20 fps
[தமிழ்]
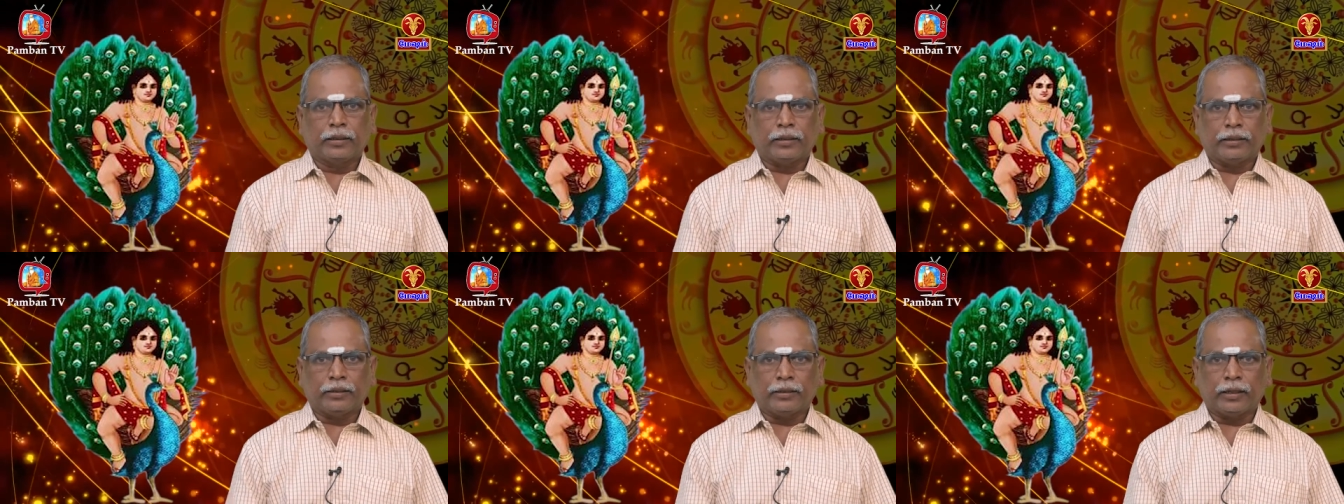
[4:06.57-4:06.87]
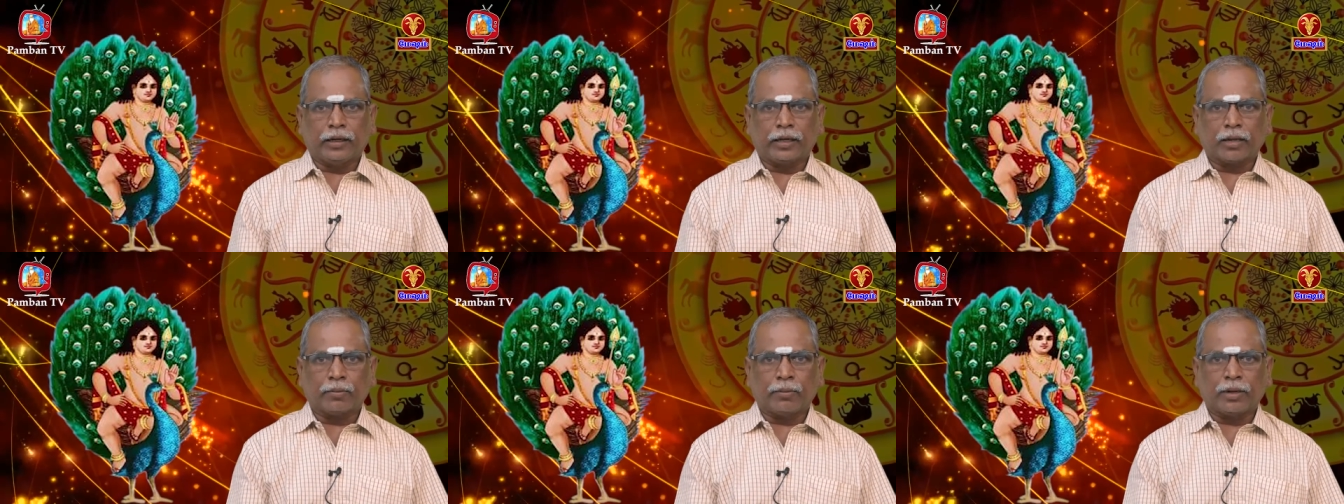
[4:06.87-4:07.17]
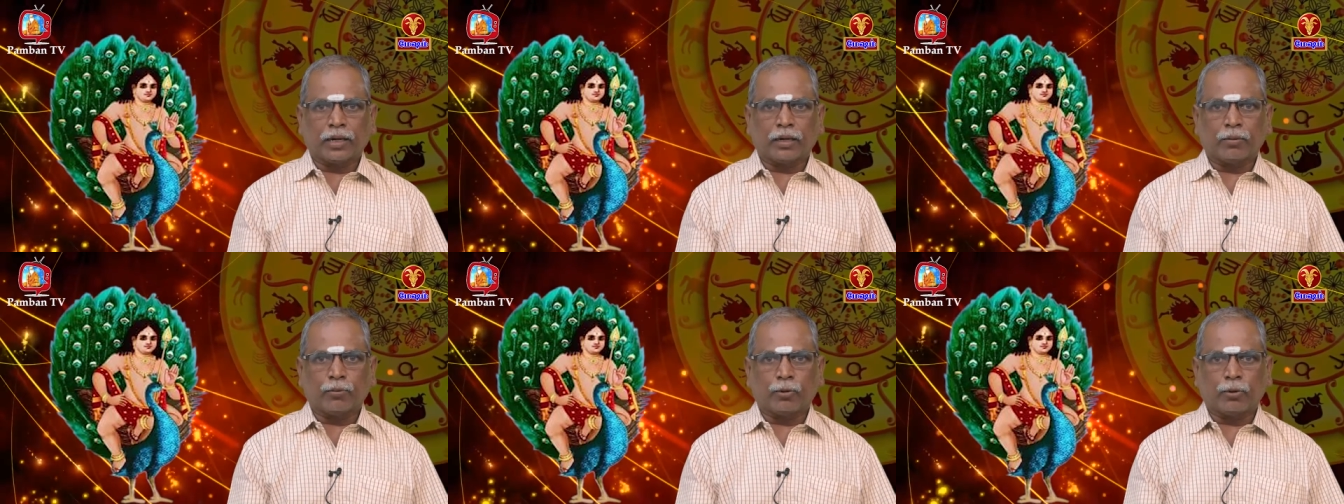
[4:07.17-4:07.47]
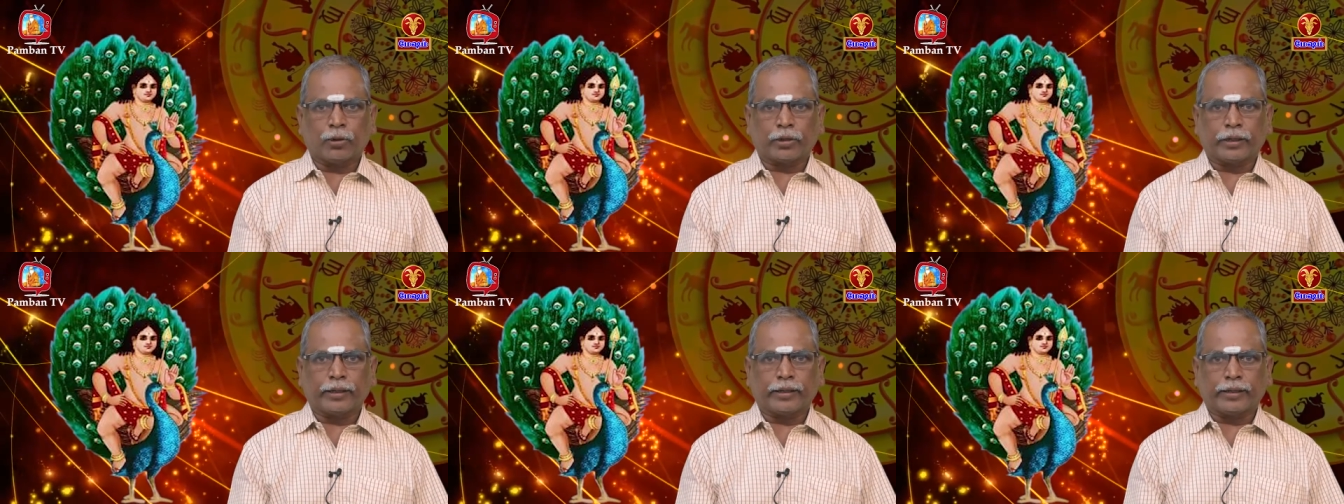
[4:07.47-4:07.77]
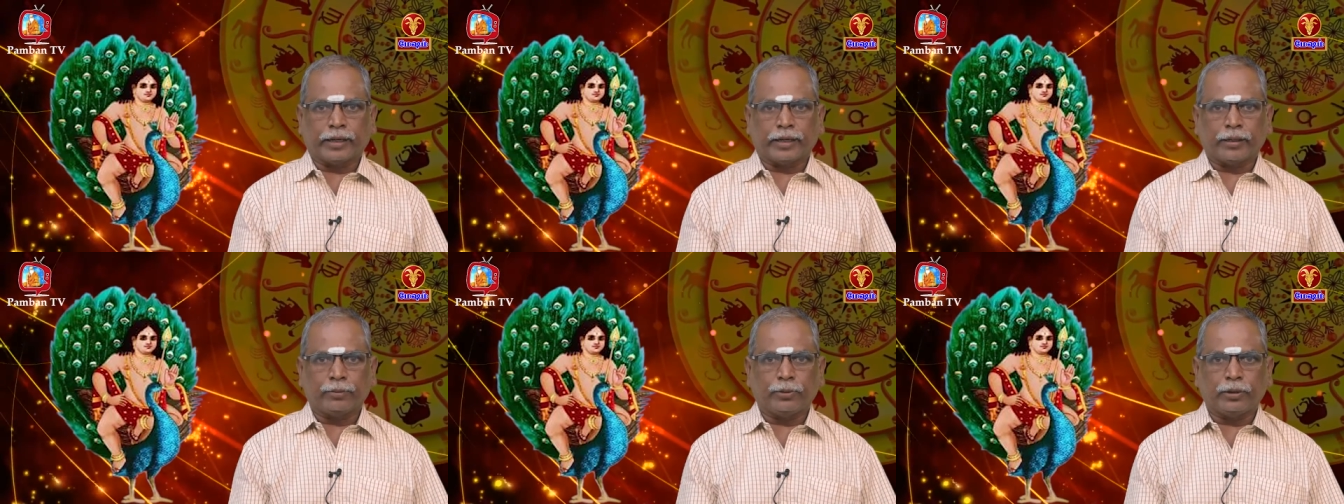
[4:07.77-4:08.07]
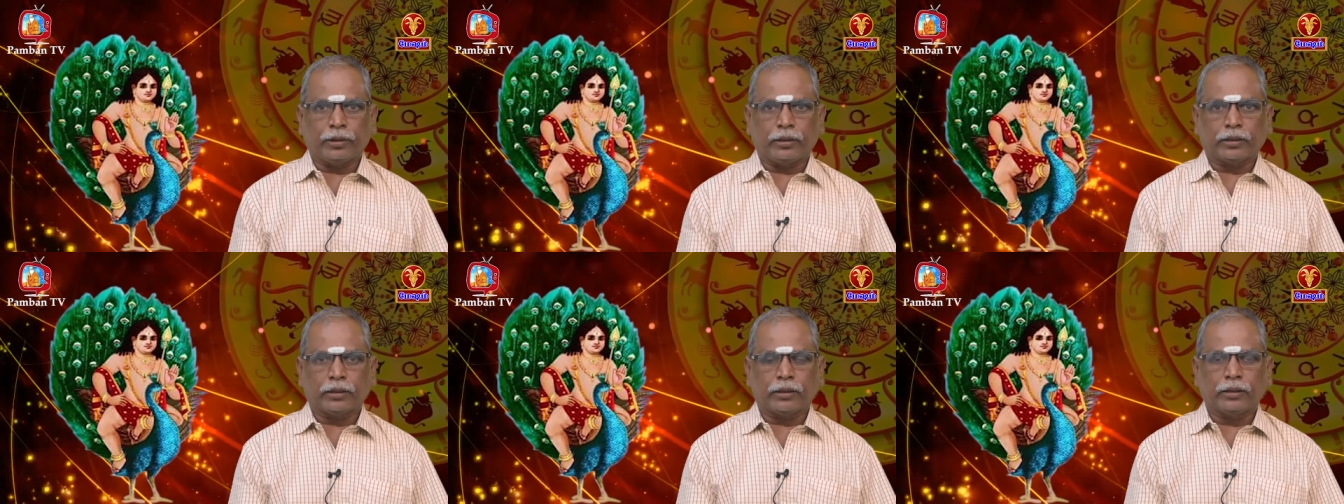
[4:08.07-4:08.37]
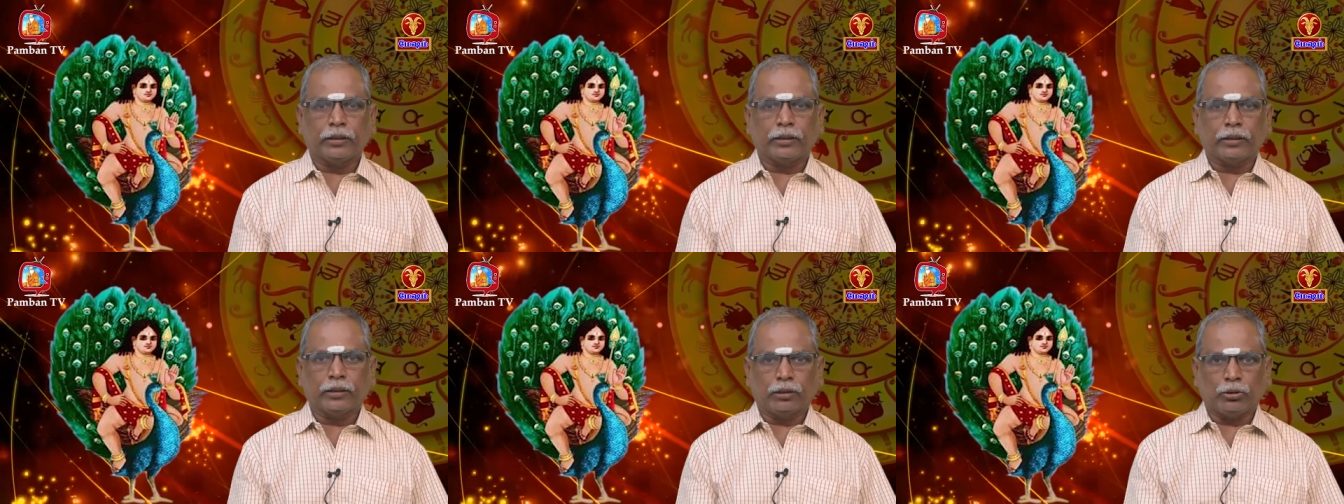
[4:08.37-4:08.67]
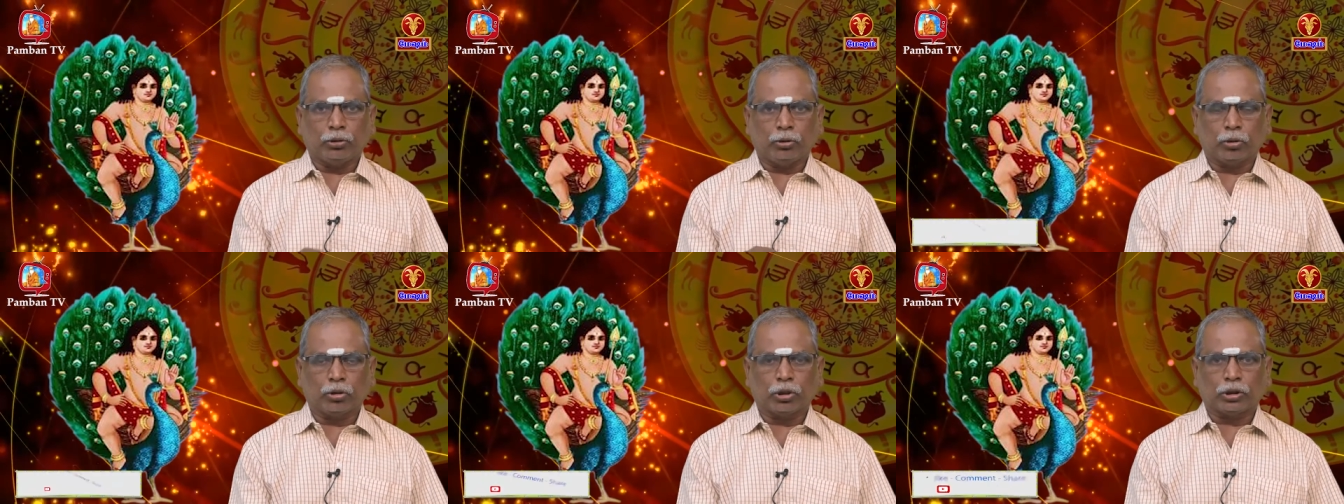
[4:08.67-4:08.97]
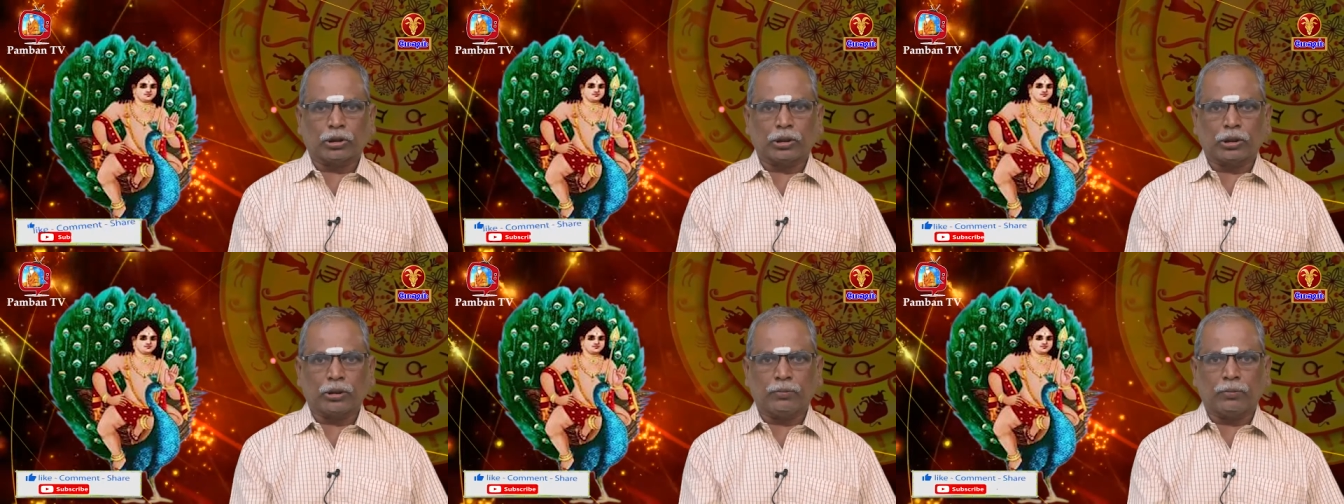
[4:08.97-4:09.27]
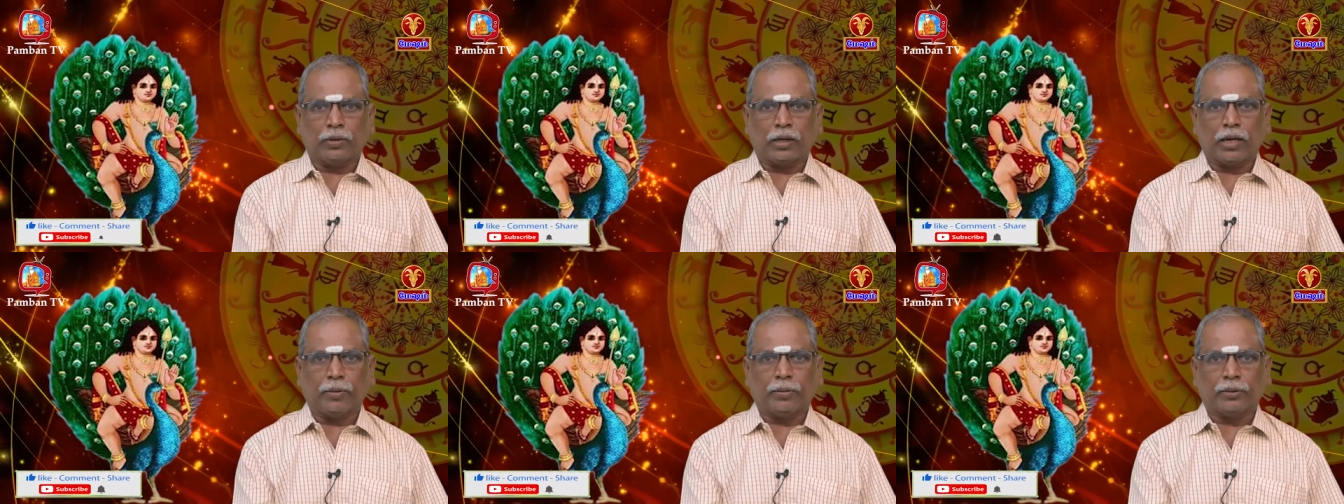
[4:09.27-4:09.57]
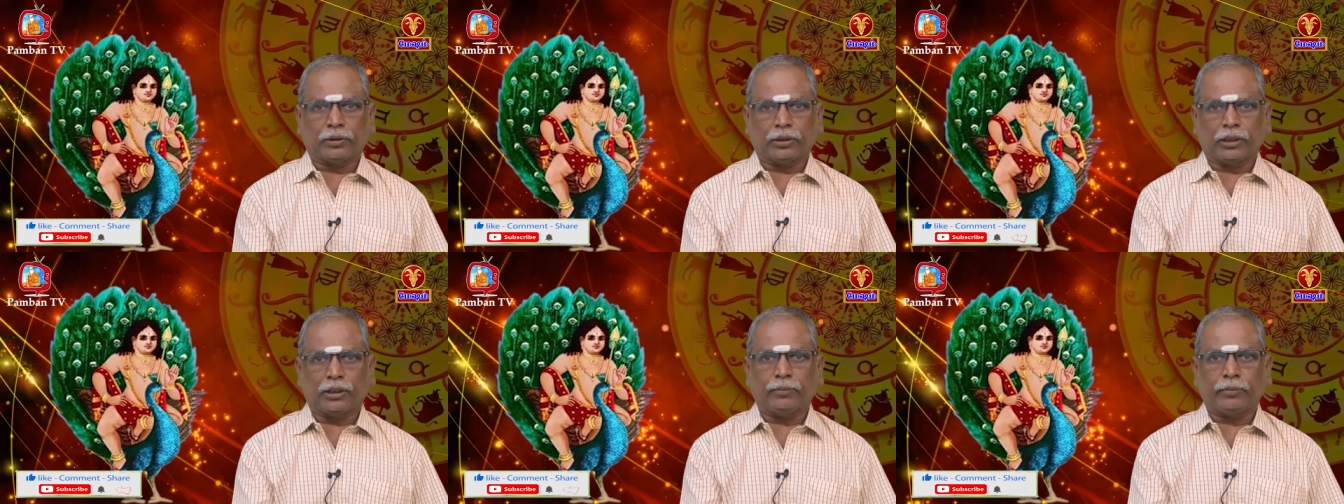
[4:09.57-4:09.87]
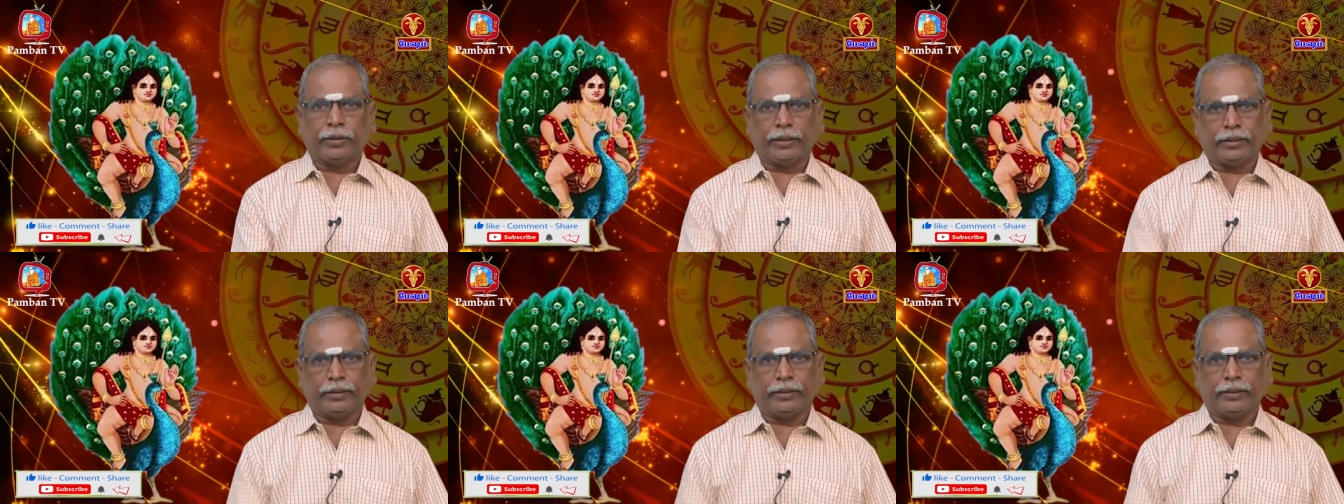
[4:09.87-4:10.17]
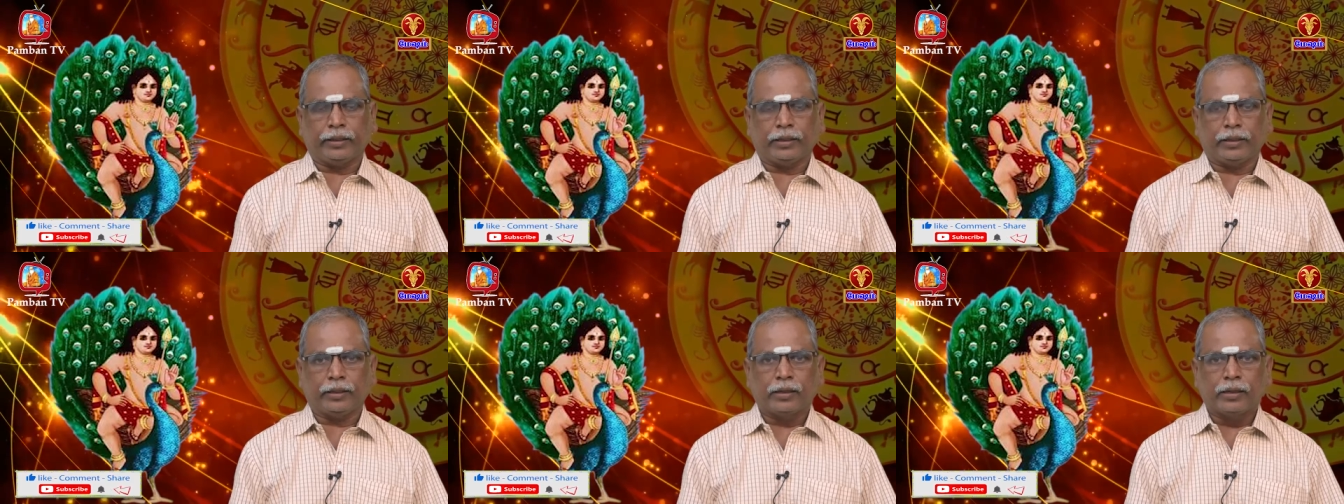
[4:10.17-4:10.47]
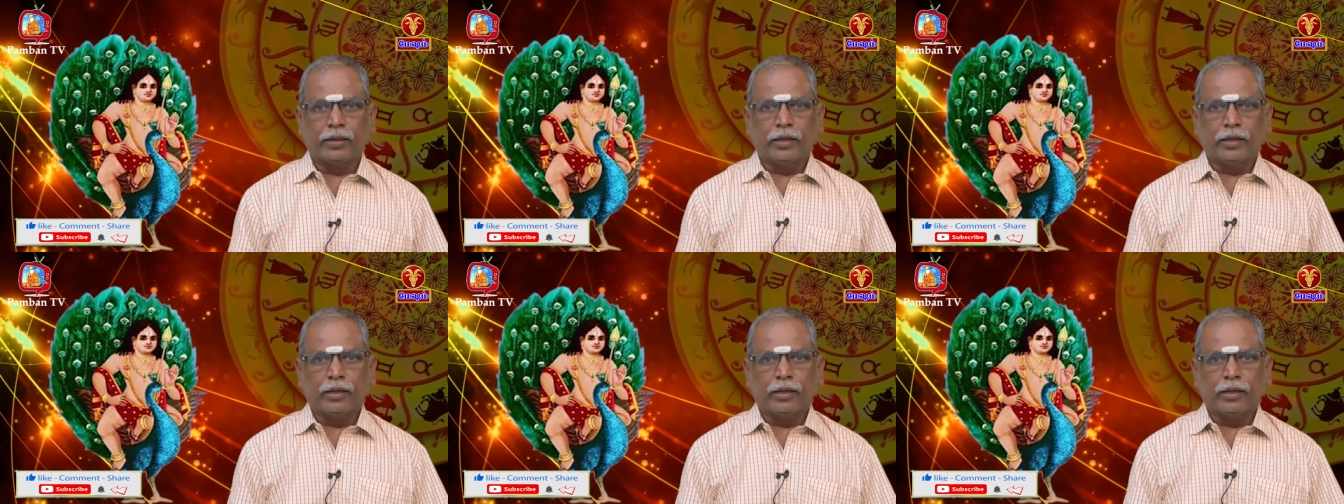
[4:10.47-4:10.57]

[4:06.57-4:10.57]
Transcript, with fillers: நிதானமான போக்கை கடைபிடித்து யோகத்தையும் லாபத்தையும் அடையுங்கள்